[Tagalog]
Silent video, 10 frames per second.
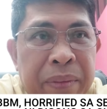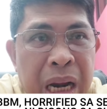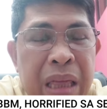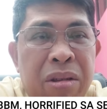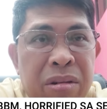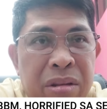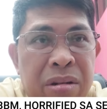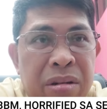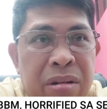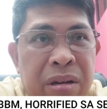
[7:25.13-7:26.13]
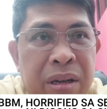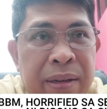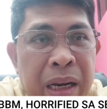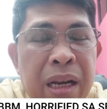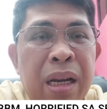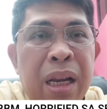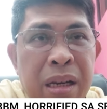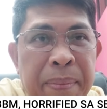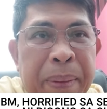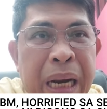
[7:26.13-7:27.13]
natuto, hindi
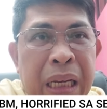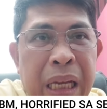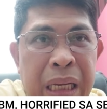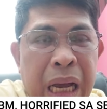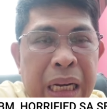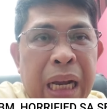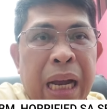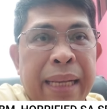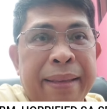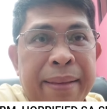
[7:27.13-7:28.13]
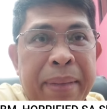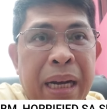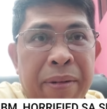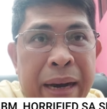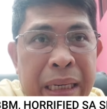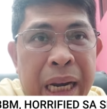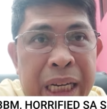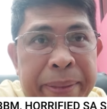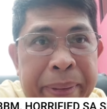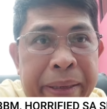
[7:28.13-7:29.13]
ninyo pinakinggan ang ating mga
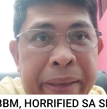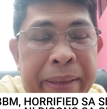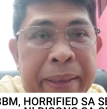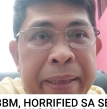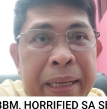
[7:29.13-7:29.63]
warnings po.